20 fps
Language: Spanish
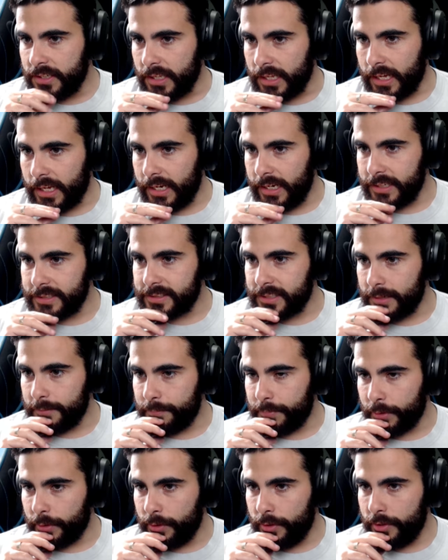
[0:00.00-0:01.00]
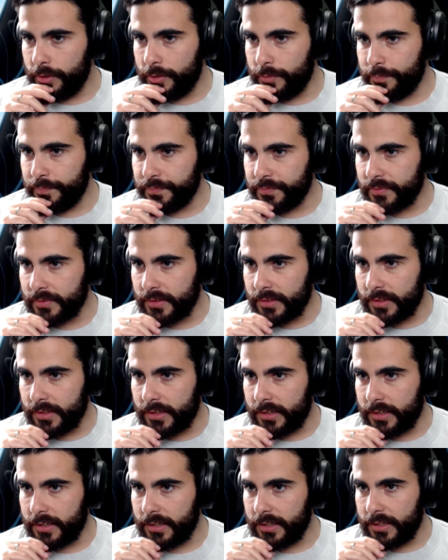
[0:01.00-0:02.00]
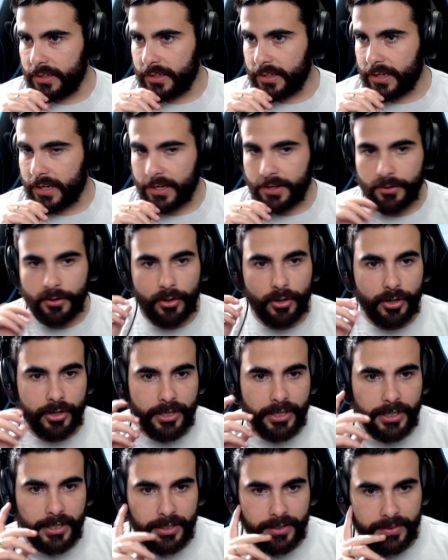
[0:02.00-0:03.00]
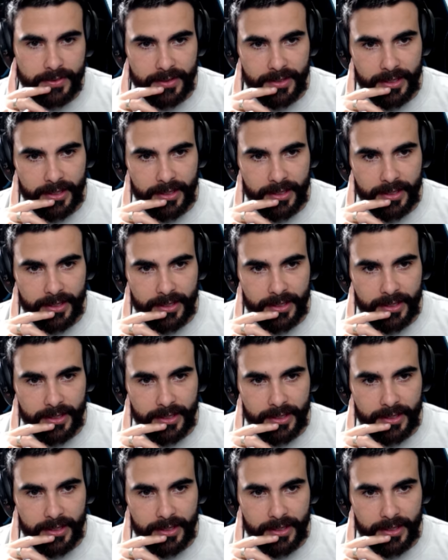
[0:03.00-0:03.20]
Alex el Pro, eh, Canoid,